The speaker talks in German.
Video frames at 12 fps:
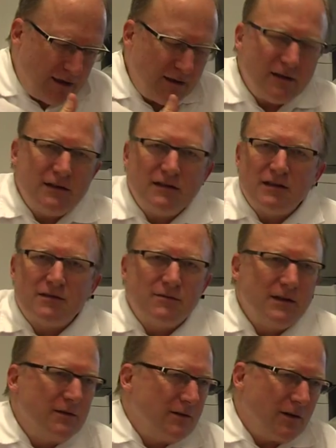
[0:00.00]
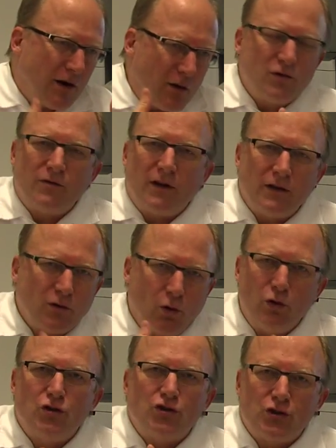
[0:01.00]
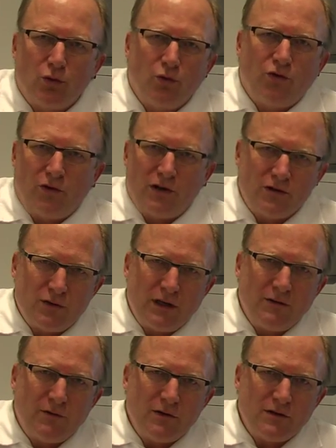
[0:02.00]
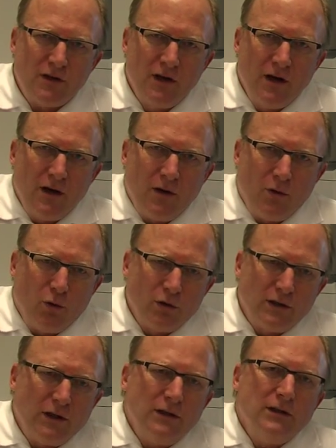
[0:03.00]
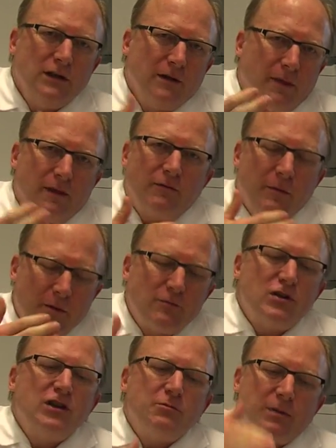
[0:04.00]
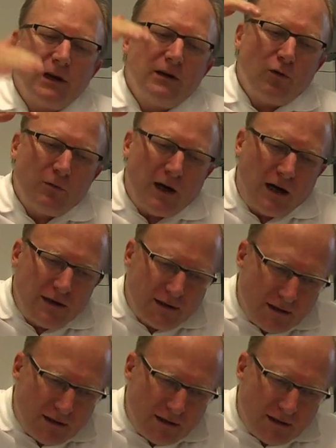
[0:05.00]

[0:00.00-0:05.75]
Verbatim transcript: Hindernisses wie Hauswand, Holzstoß oder so irgendwas. Oder wie beim Skispringen, wo man halt